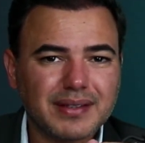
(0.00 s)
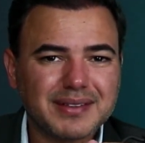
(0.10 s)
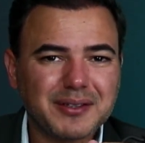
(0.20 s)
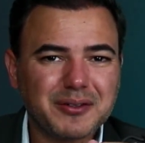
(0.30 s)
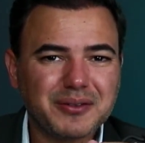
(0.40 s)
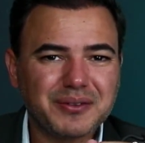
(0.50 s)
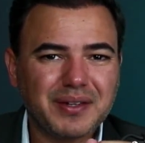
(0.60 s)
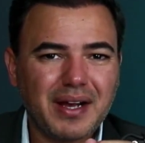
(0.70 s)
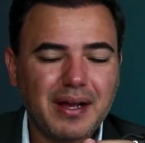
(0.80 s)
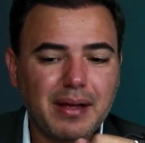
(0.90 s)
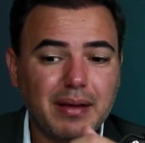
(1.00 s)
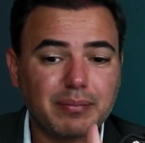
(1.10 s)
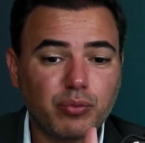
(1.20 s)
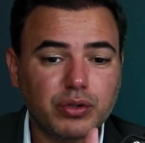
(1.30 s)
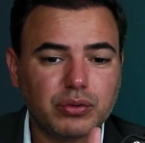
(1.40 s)
Então, é,
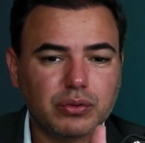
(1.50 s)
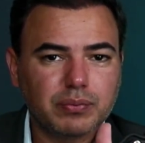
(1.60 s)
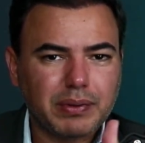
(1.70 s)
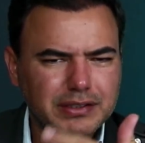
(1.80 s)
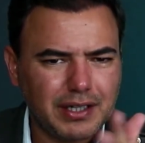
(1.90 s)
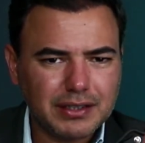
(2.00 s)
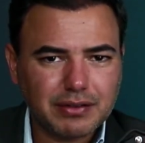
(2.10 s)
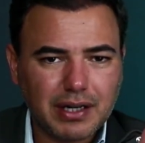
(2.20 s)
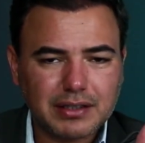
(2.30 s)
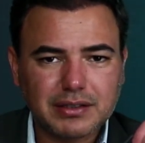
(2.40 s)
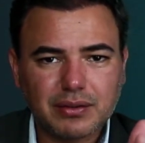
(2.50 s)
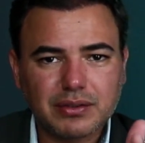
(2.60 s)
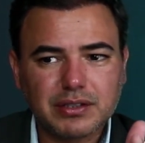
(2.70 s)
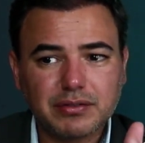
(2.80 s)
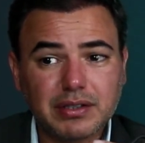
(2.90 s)
é muito... Passei nas vagas,
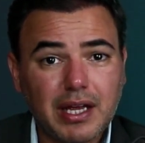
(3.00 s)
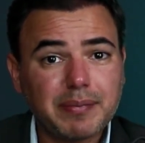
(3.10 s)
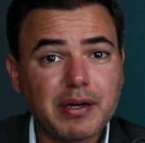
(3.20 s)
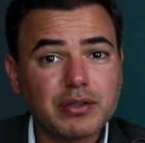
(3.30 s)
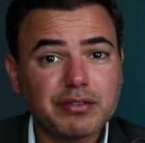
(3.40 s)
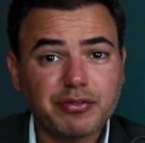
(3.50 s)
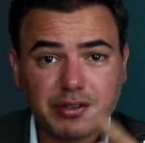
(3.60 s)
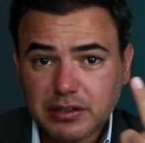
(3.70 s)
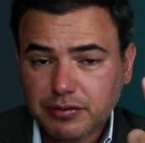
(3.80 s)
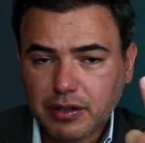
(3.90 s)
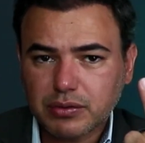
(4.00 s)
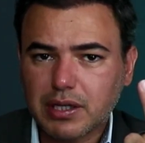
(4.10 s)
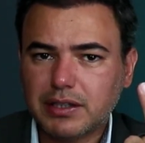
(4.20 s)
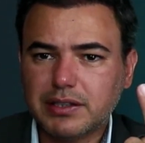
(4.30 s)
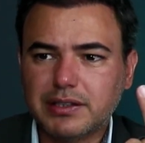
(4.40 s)
inclusive, na época que eu estava fazendo
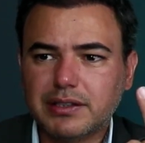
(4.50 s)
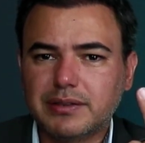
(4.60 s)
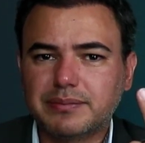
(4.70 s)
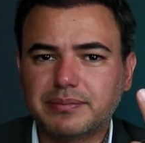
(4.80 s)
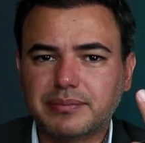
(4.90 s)
faculdade ainda.